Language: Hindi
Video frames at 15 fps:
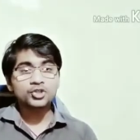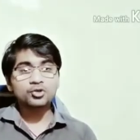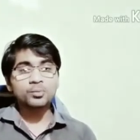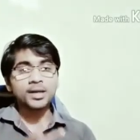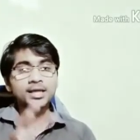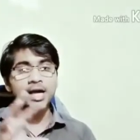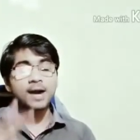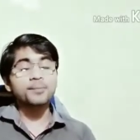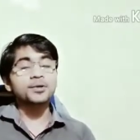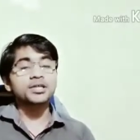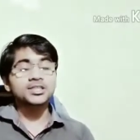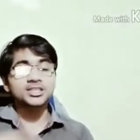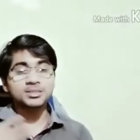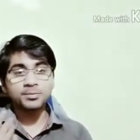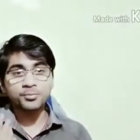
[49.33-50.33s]
तो भाई आप
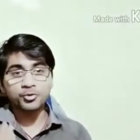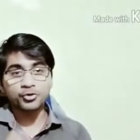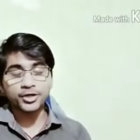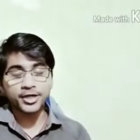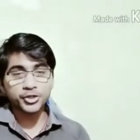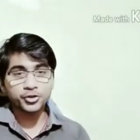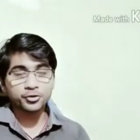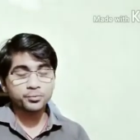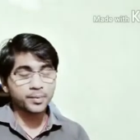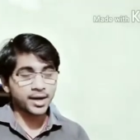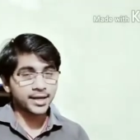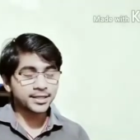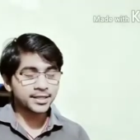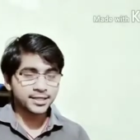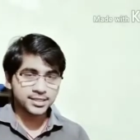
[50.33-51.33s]
किसी भी प्रोडक्ट को
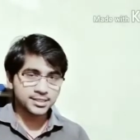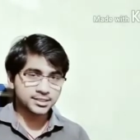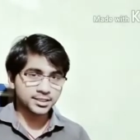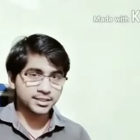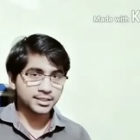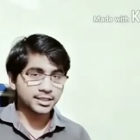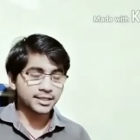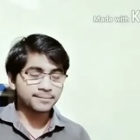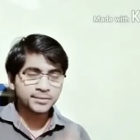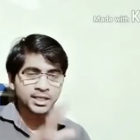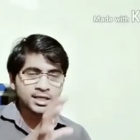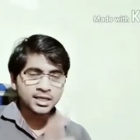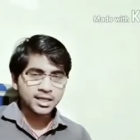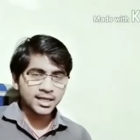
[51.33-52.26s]
बाय कर सकते हैं